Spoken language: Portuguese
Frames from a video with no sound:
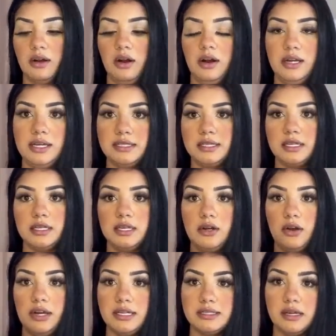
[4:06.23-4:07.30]
Olha esse aqui,
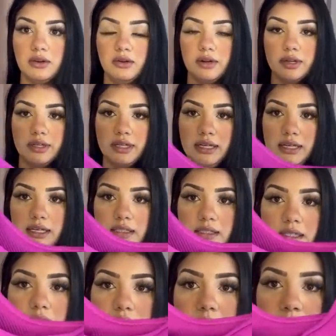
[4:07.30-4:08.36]
olha essa cor que
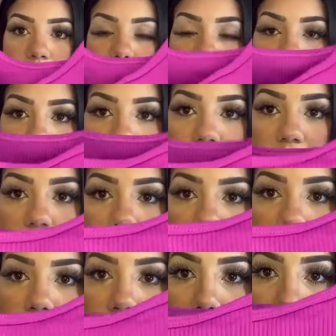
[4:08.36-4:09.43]
linda,
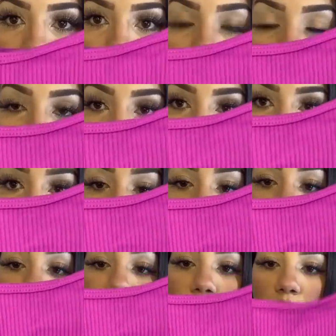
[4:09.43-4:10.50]
primeiramente.
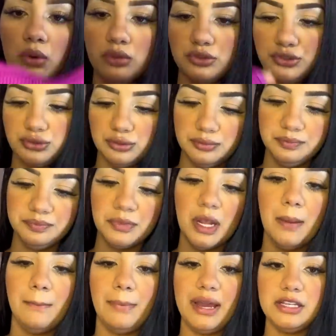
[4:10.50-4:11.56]
Tem bojo,
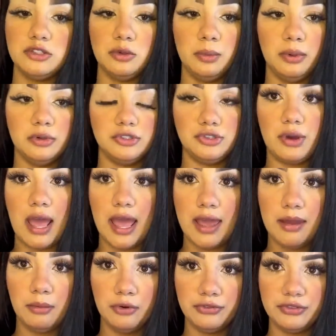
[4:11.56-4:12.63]
mas o bojo é
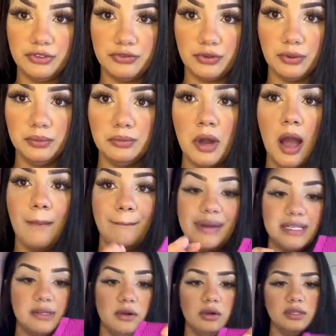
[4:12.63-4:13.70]
removível. Mas
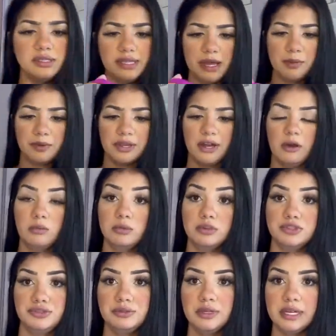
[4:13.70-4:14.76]
eu gostei porque é um
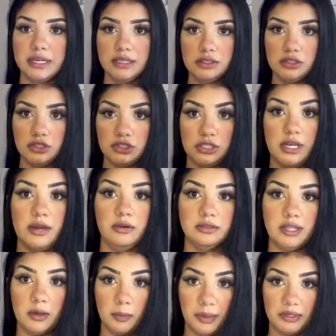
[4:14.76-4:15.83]
bojo grande. Eu que
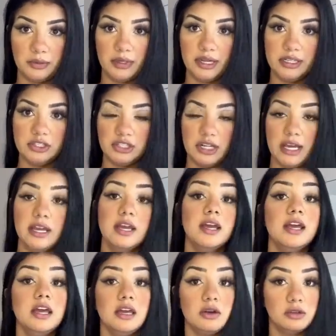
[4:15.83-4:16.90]
tenho peito grande, né?
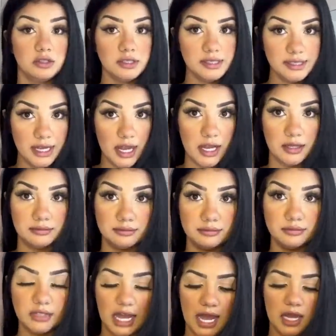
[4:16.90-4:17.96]
Eu gostei,
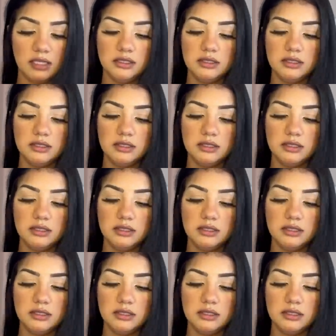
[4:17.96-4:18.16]
tá?